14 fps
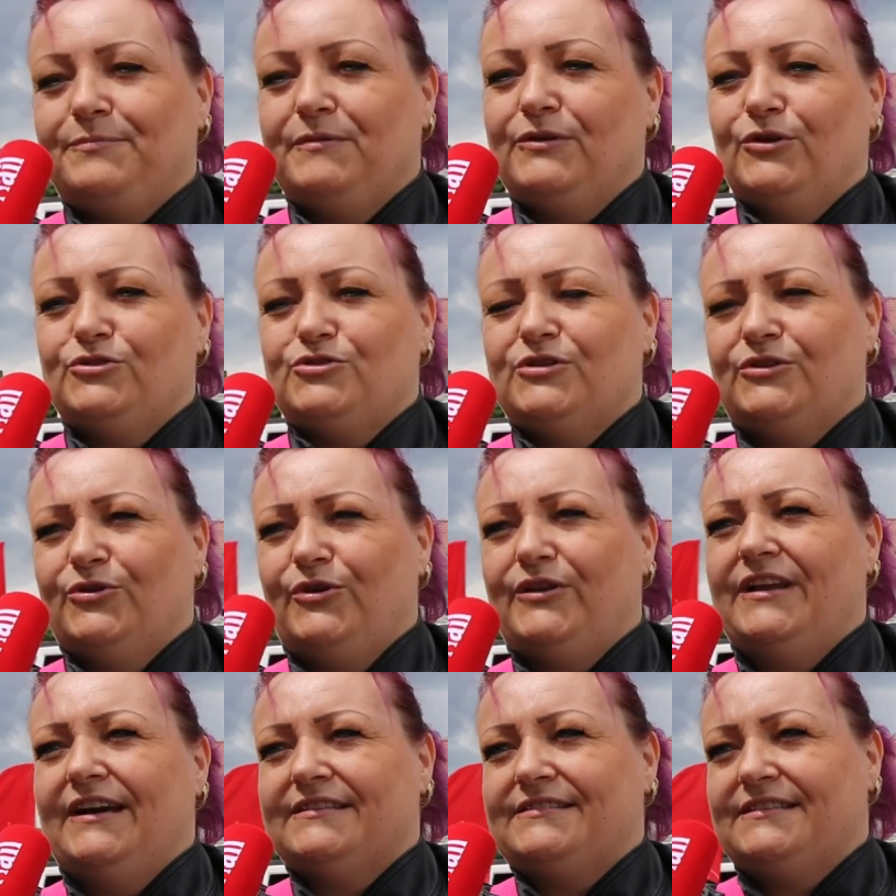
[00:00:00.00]
ich bin
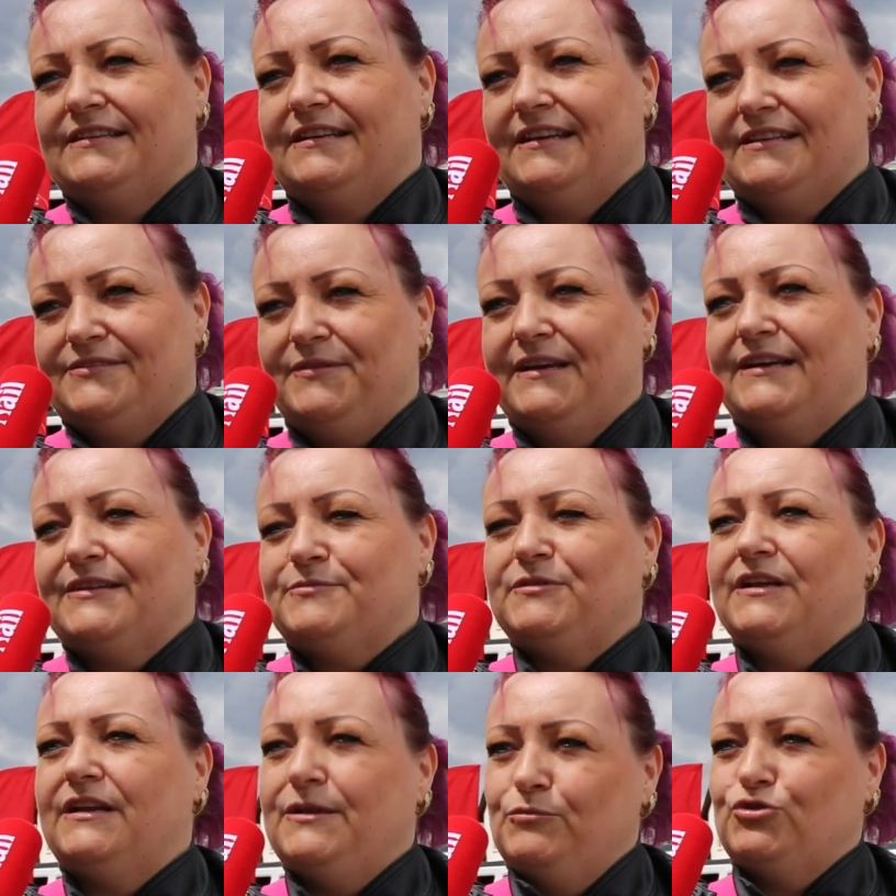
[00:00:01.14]
1989 in Las Vegas mit
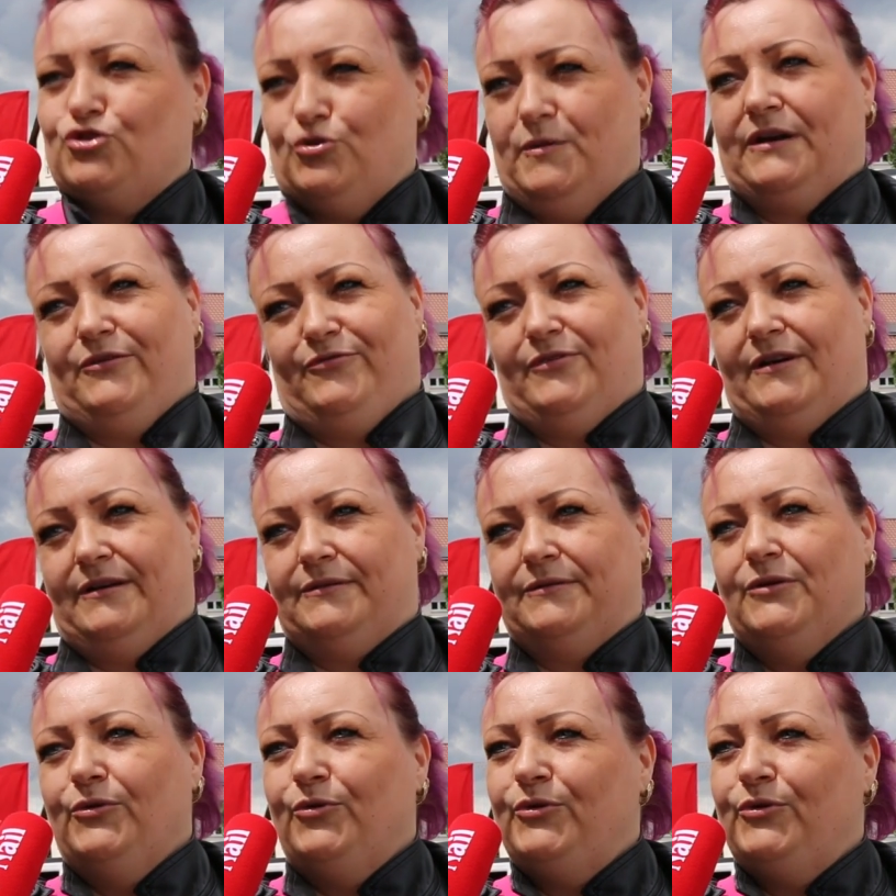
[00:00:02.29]
der Limo schon mal gefahren